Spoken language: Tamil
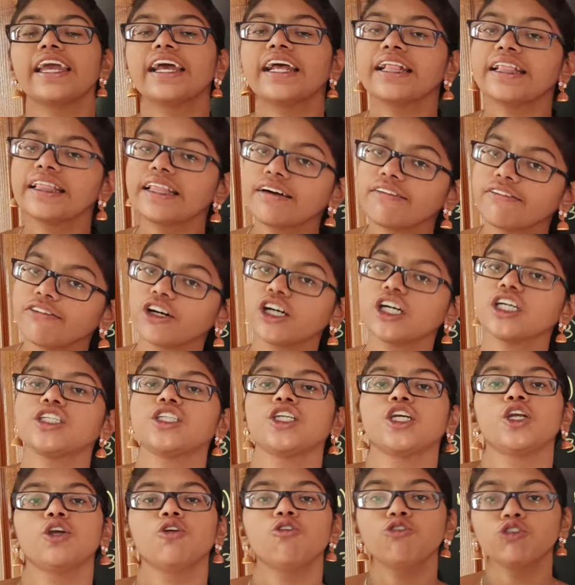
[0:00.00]
எந்த
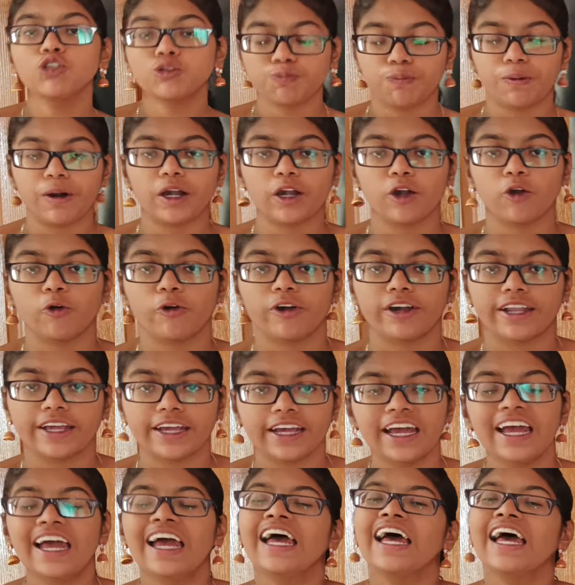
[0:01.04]
வேர்ட்ஸை யூஸ் பண்ணுன்ட்டு